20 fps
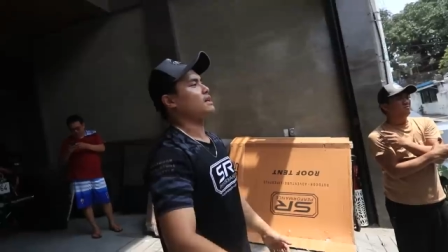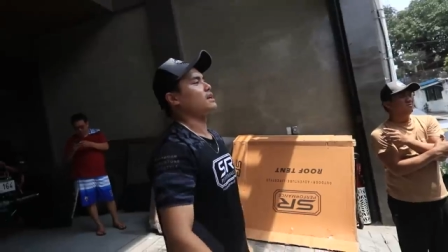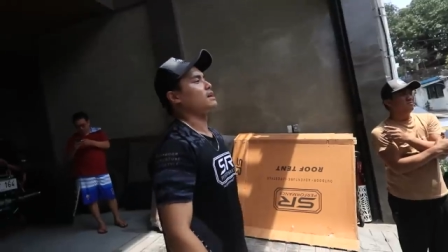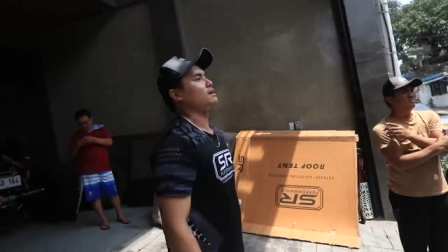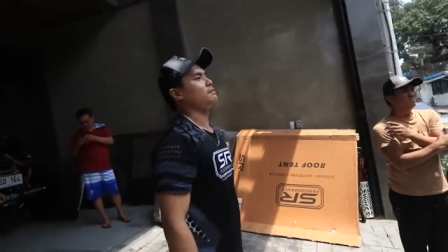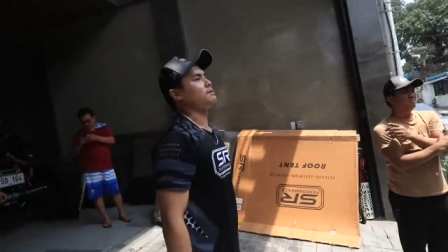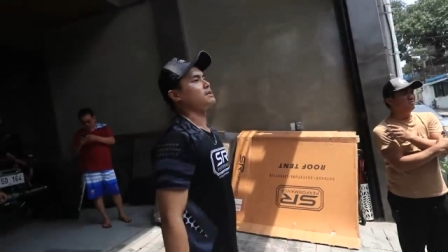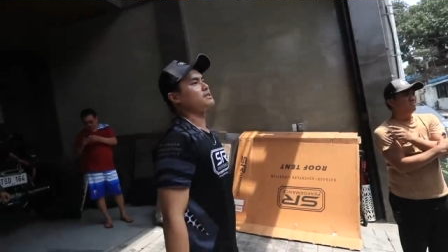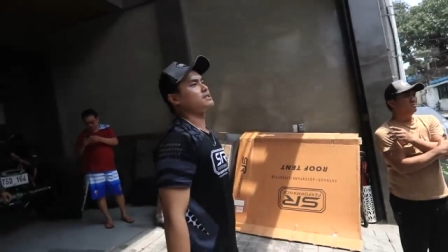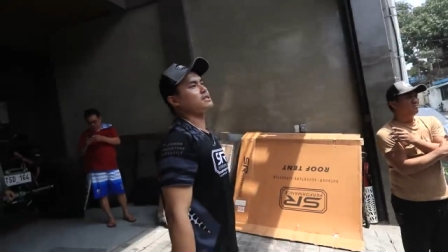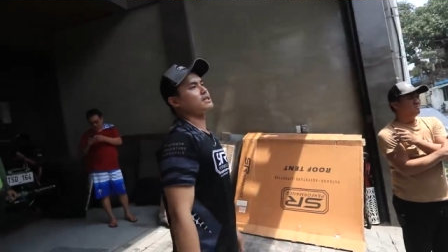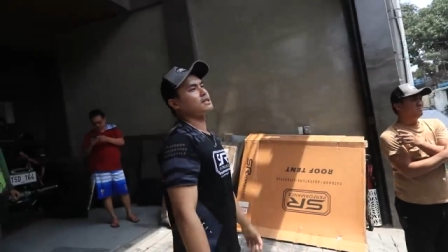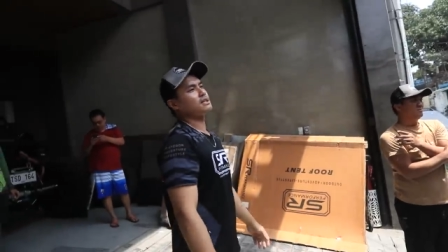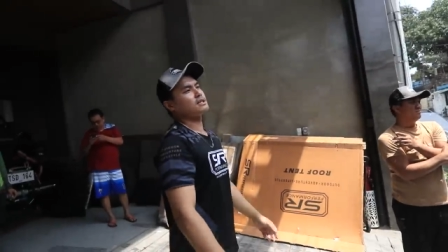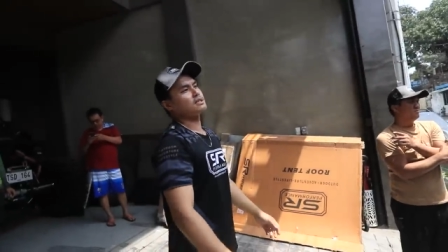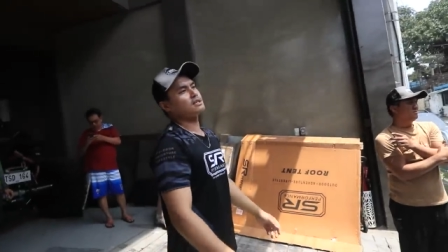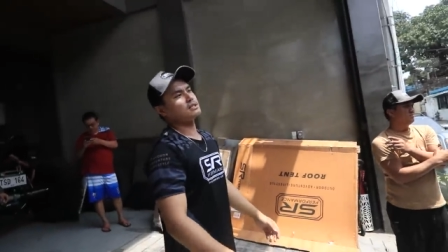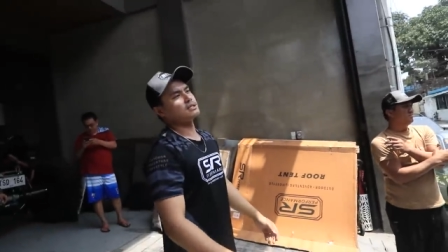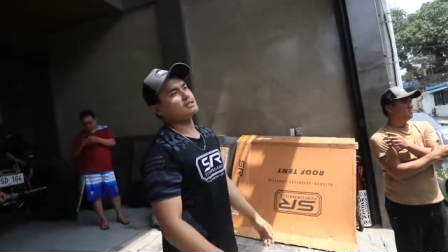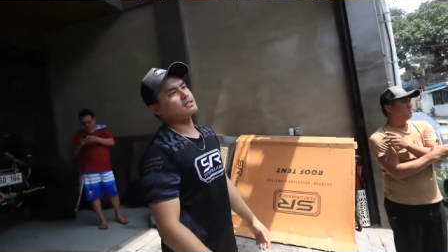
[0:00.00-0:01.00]
na namin siya.
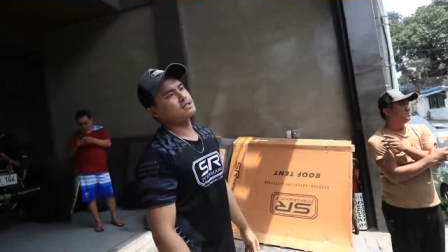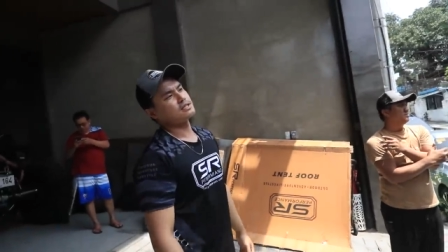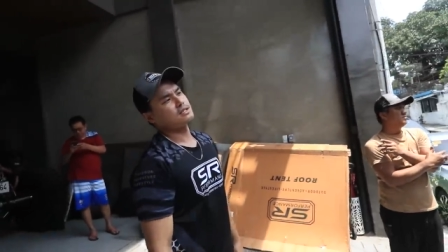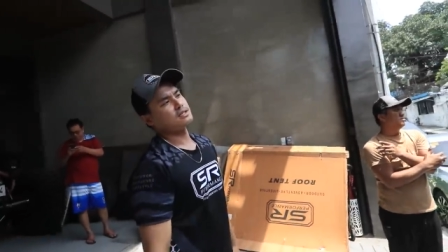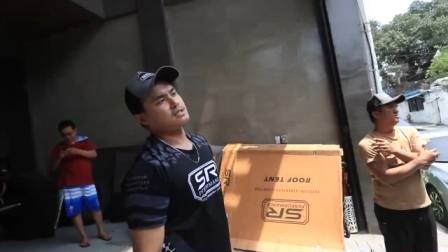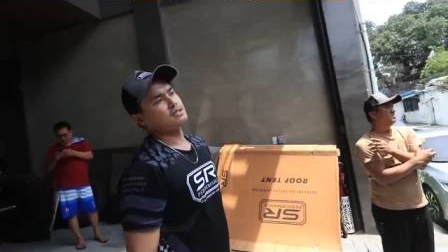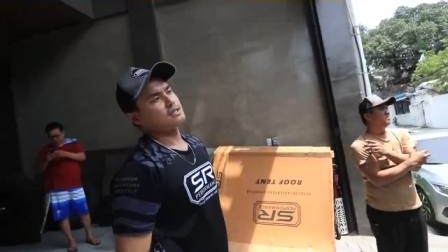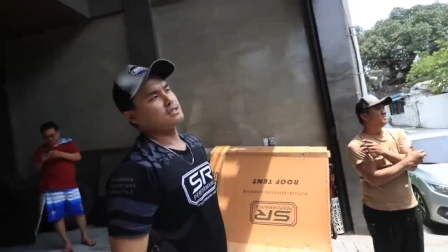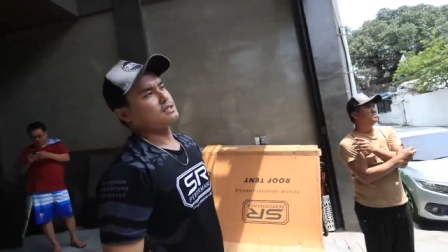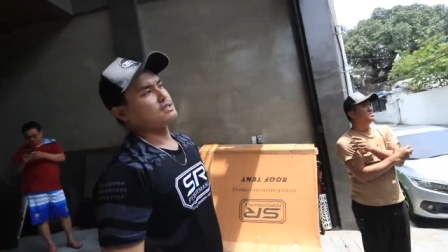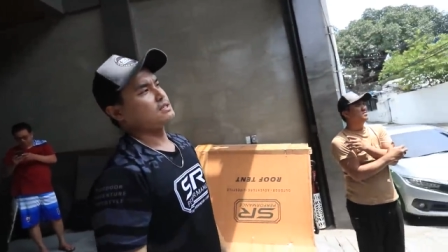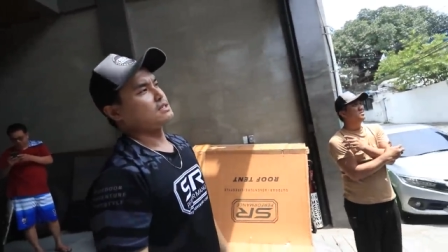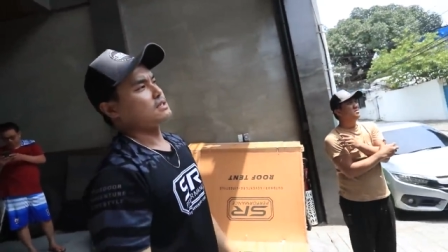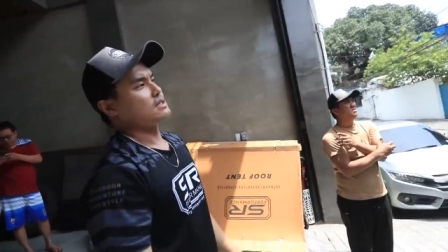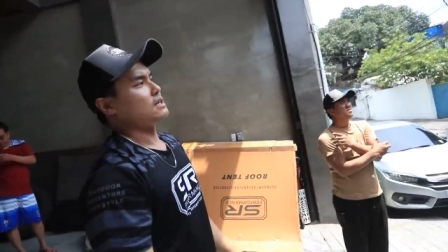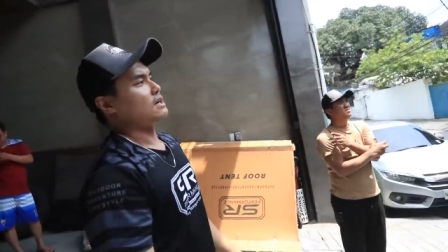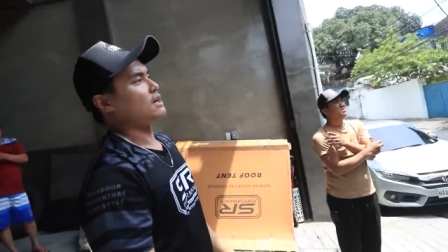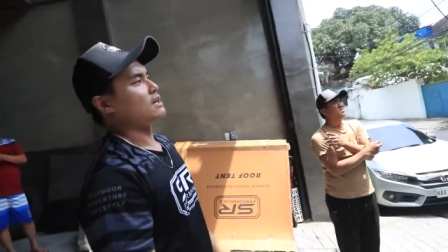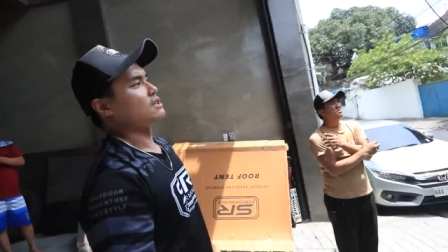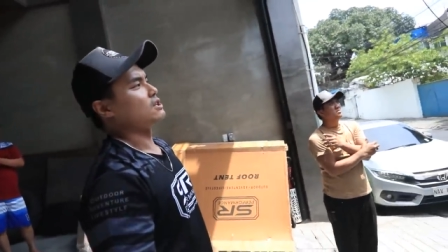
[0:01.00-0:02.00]

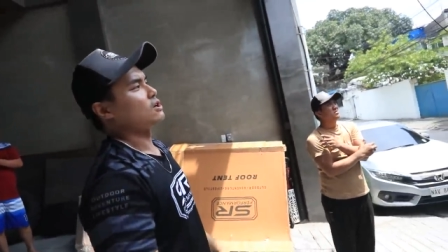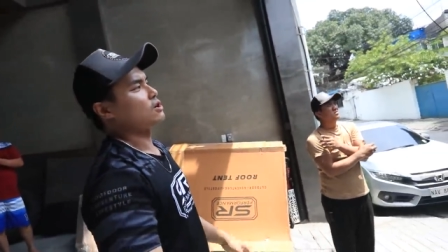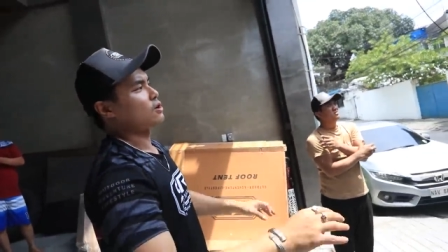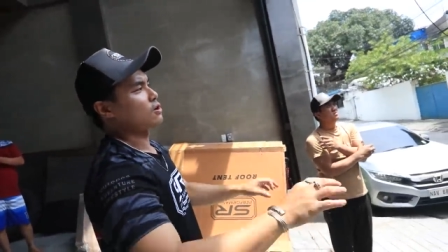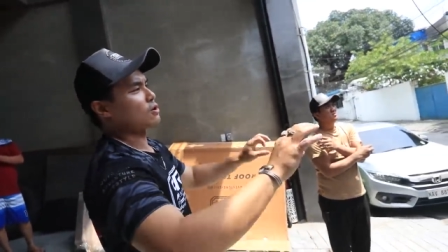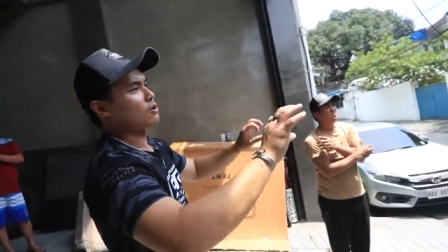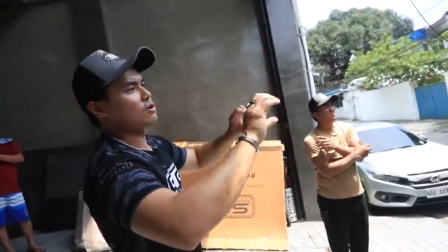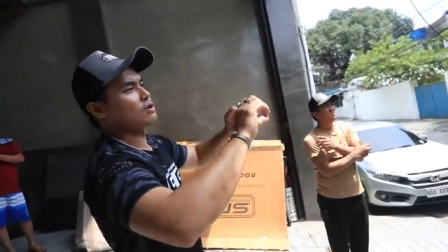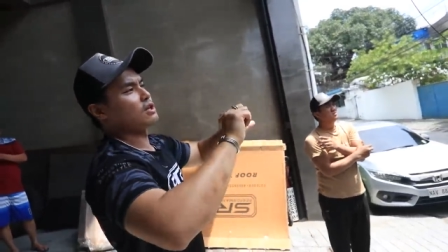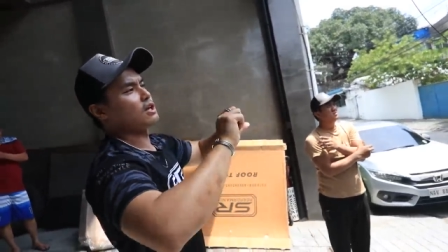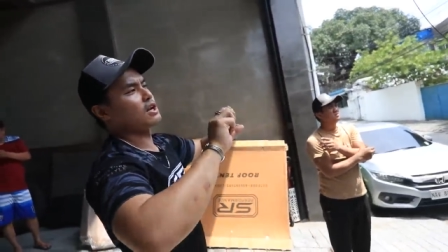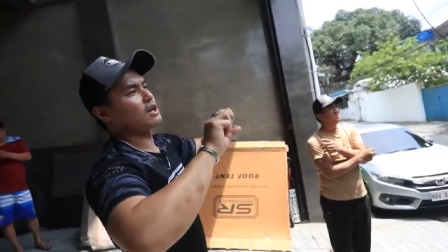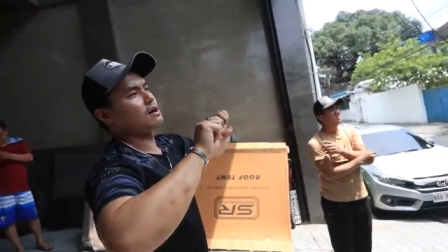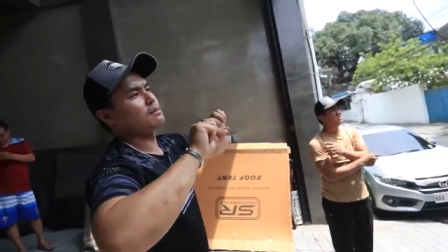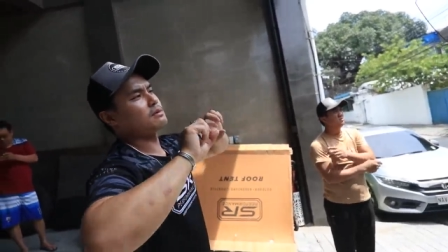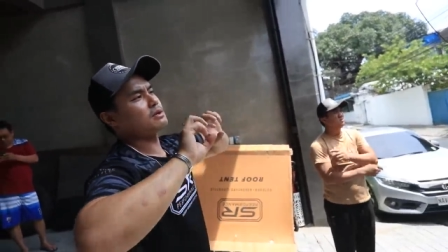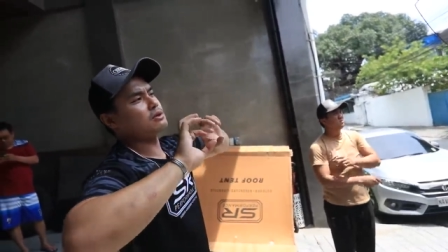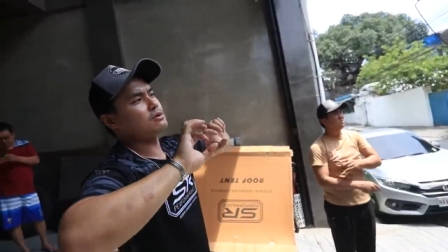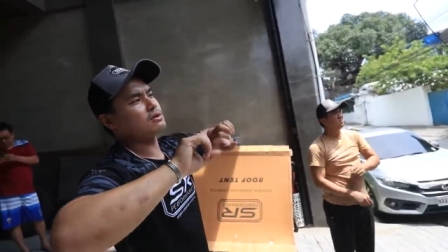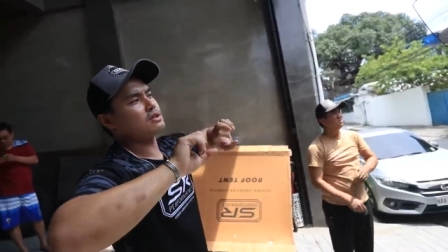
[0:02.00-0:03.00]
Uh, niro-roll na
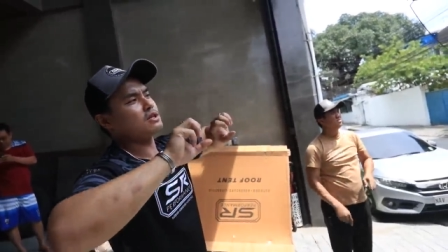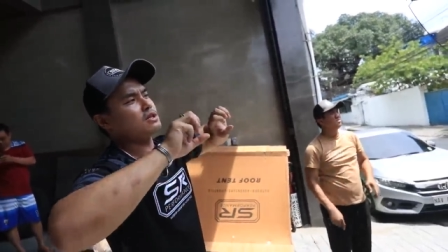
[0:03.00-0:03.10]
namin yung